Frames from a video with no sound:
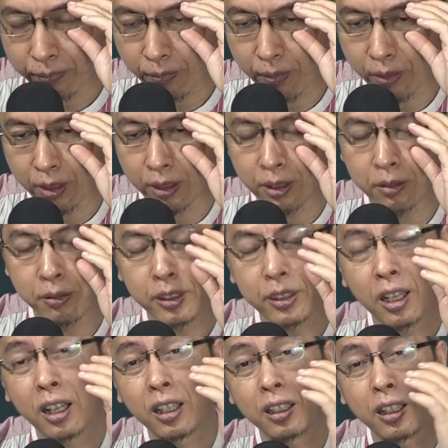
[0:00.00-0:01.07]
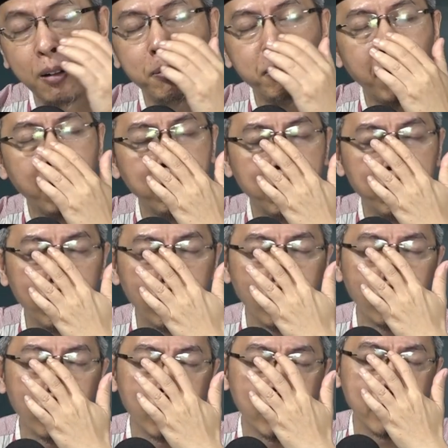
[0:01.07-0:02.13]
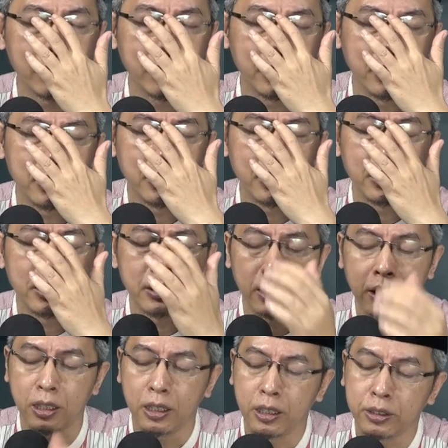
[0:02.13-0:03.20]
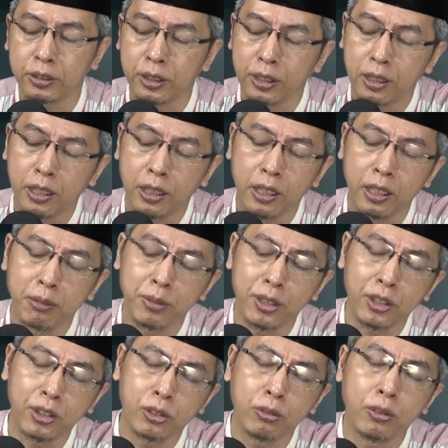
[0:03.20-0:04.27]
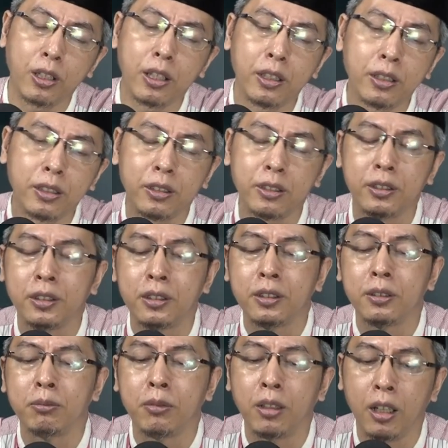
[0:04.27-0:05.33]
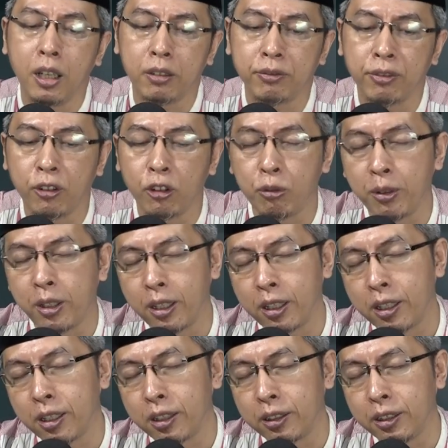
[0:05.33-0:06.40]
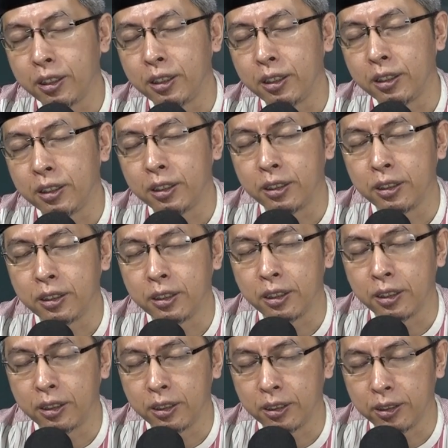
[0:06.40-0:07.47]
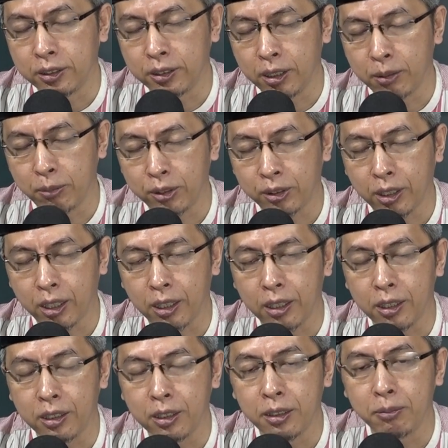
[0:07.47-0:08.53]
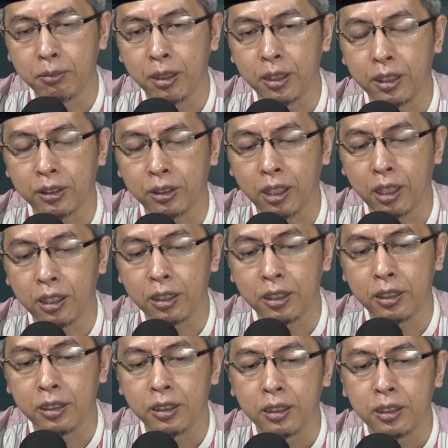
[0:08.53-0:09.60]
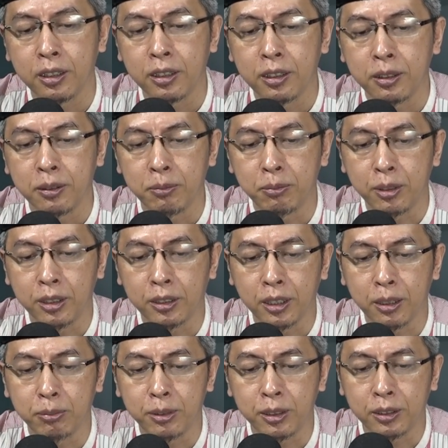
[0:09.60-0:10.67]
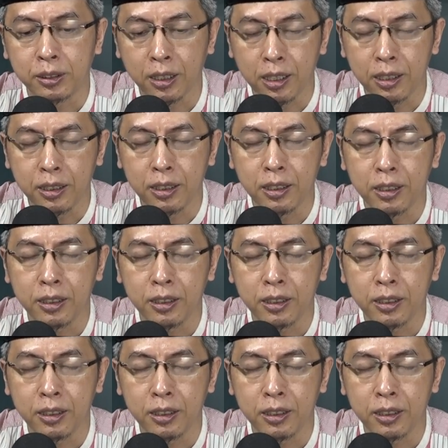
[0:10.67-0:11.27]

Hmm, ini jangan gampang membunuh ya. ya. Kadang saya agak miris juga ya melihat fenomena di eh, zaman sekarang ini banyak sekali berita-berita ya